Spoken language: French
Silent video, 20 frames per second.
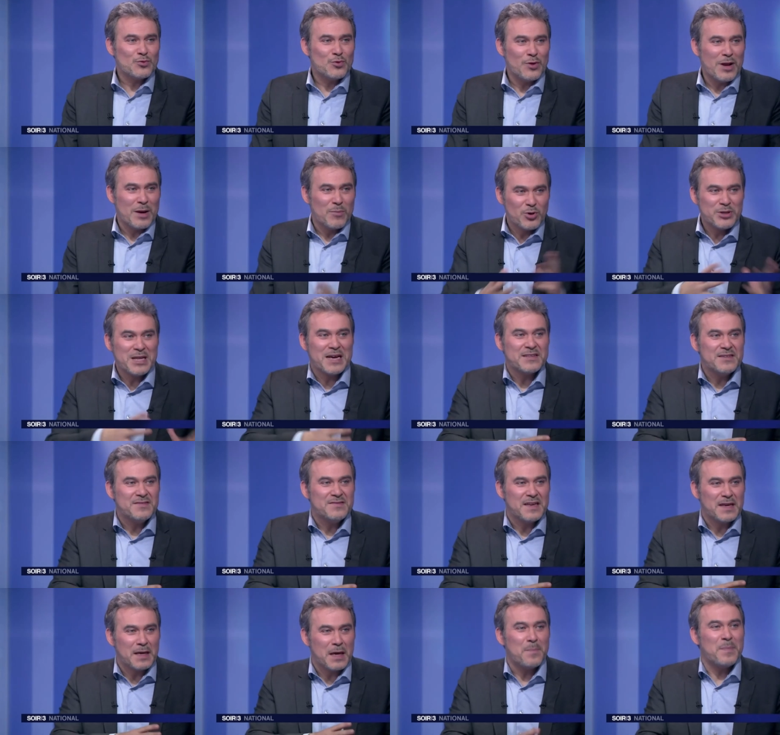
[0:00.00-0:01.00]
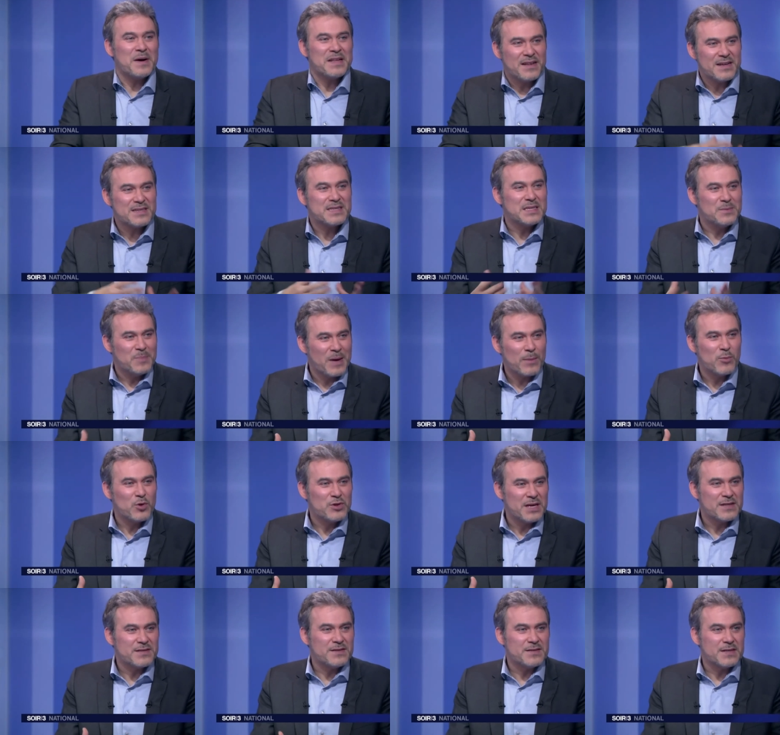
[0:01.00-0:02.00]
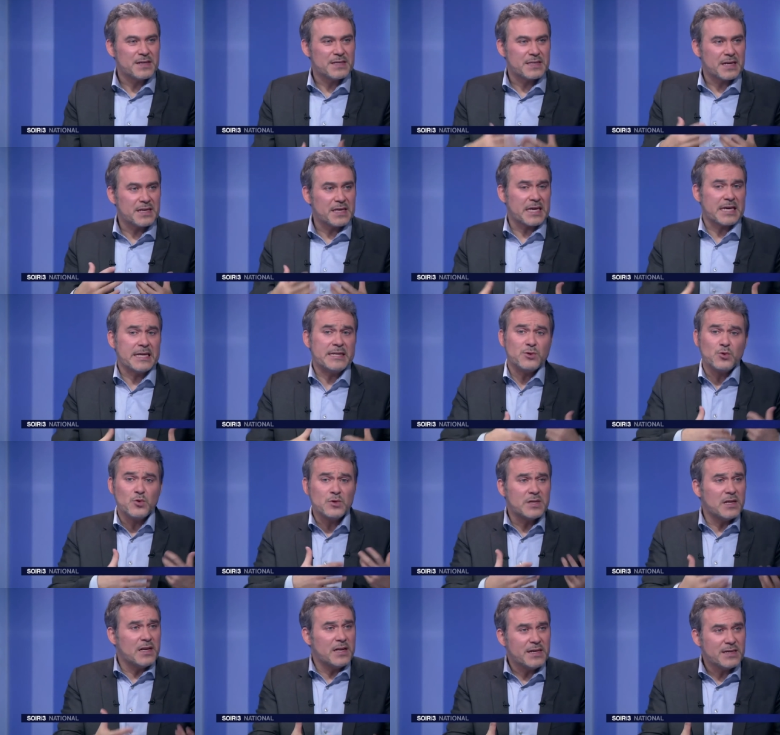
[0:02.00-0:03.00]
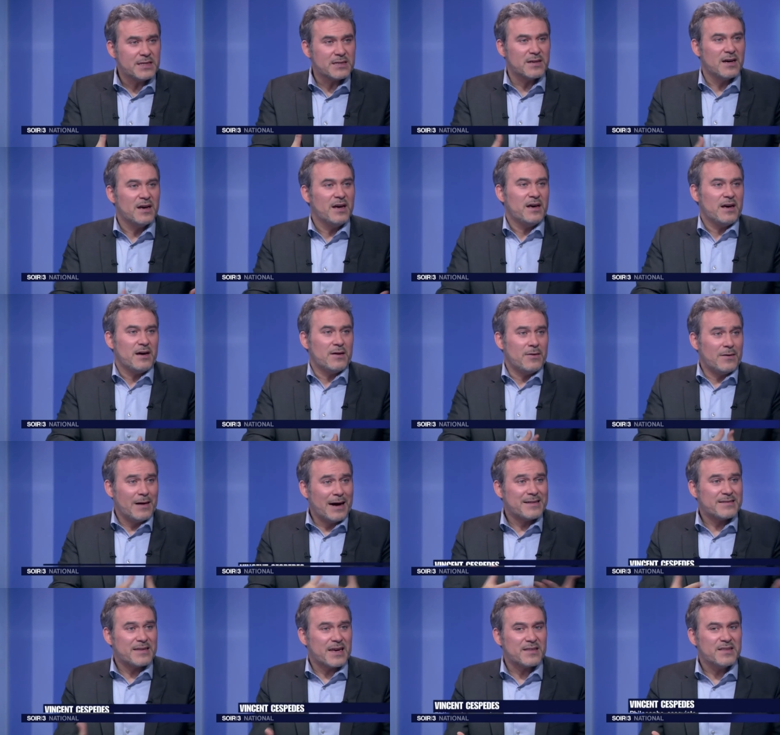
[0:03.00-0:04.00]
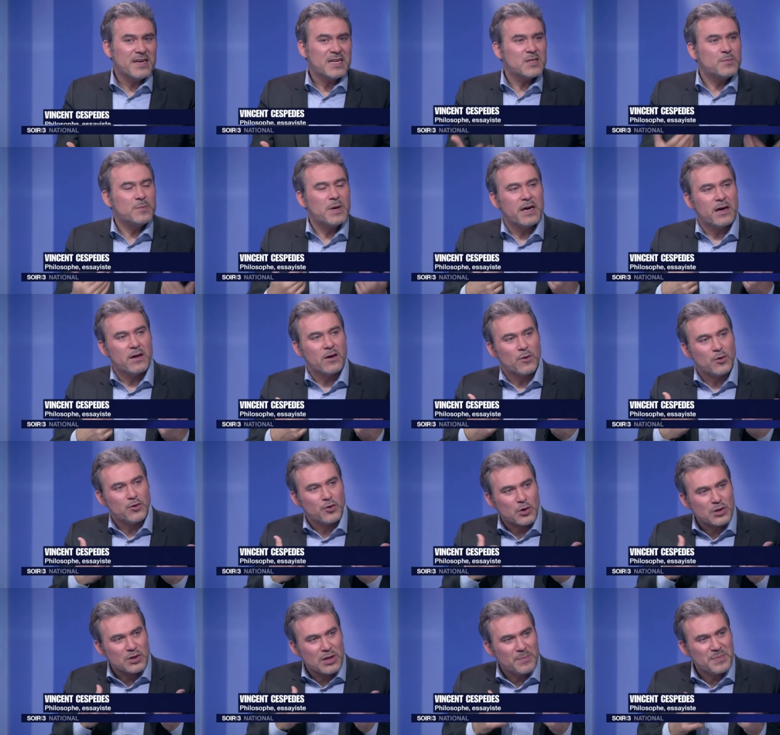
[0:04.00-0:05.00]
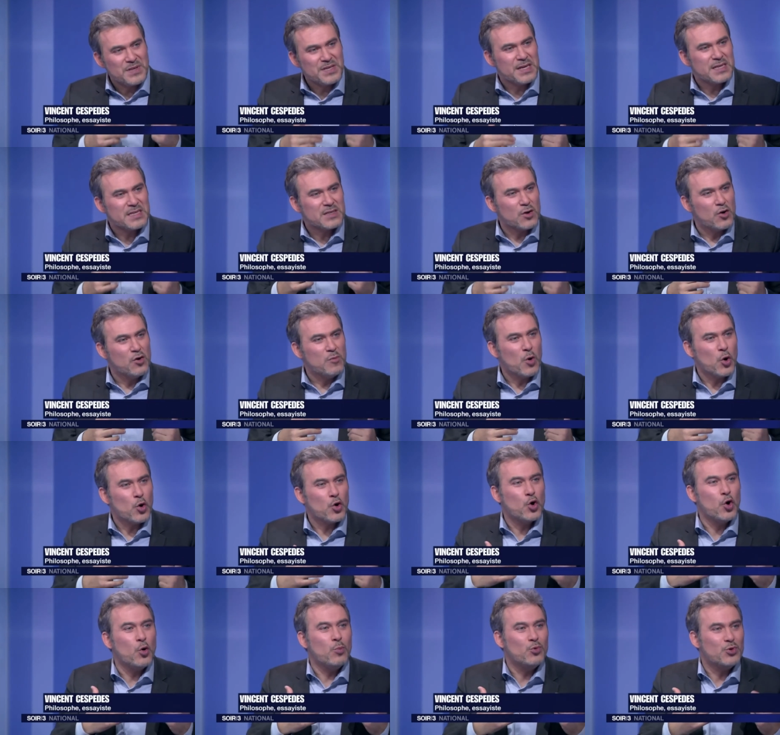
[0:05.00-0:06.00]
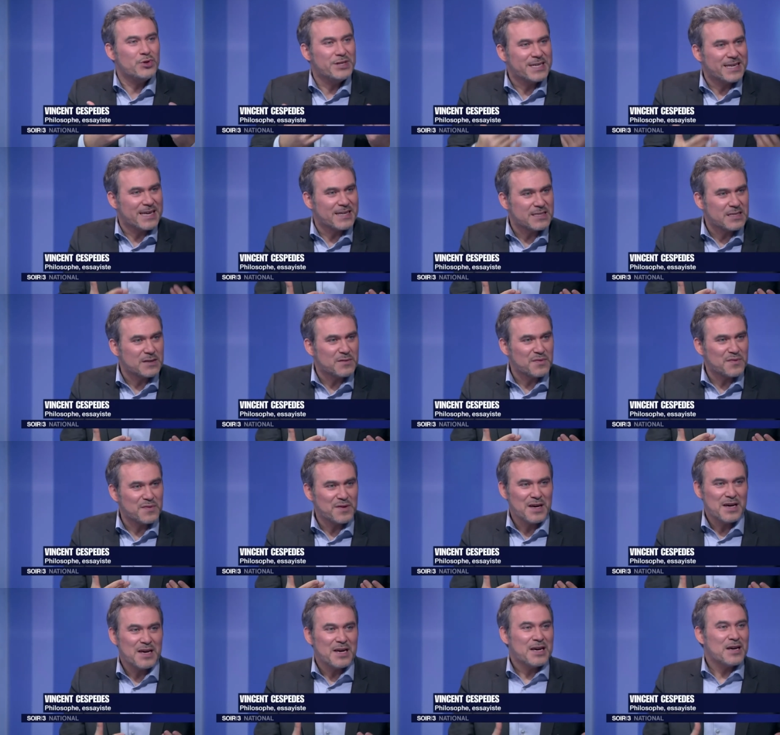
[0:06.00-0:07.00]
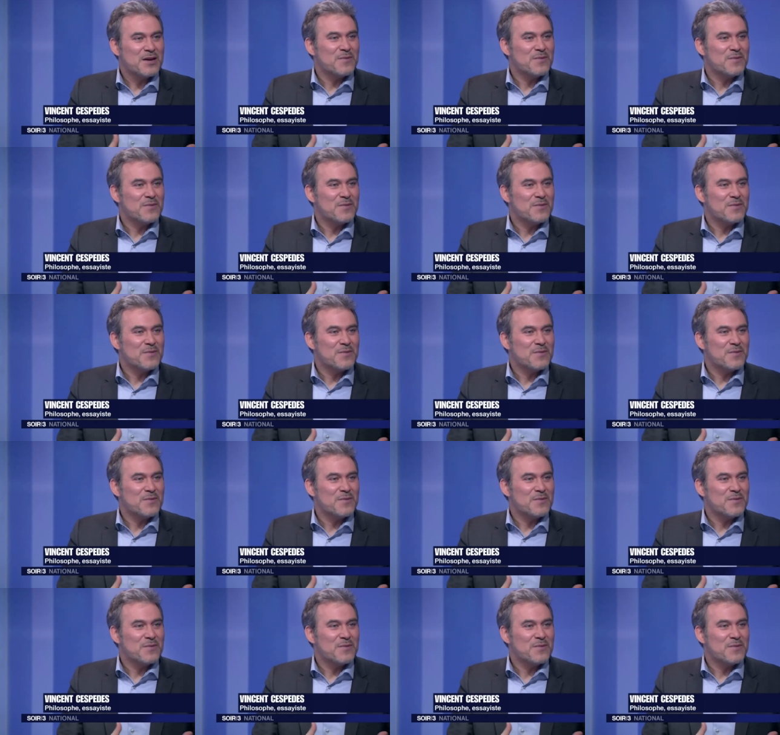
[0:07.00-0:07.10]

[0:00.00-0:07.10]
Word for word: de la modernité et pas de la cybermodernité. C'est-à-dire qu'ils utilisent Internet, mais dans un billet seulement communicatif. Ils n'ont pas les